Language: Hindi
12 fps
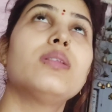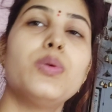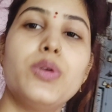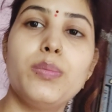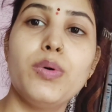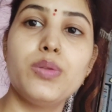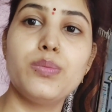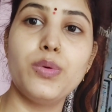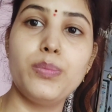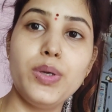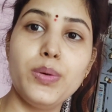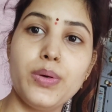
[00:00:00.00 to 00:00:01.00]
थोड़े बहुत वो
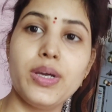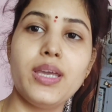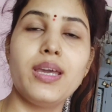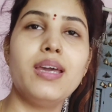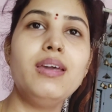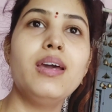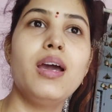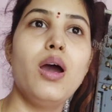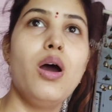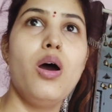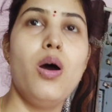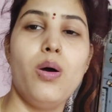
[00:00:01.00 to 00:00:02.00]
भी हो गए हैं
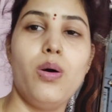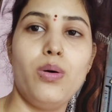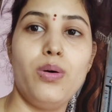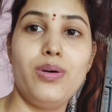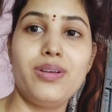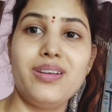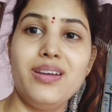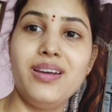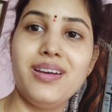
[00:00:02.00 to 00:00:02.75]
और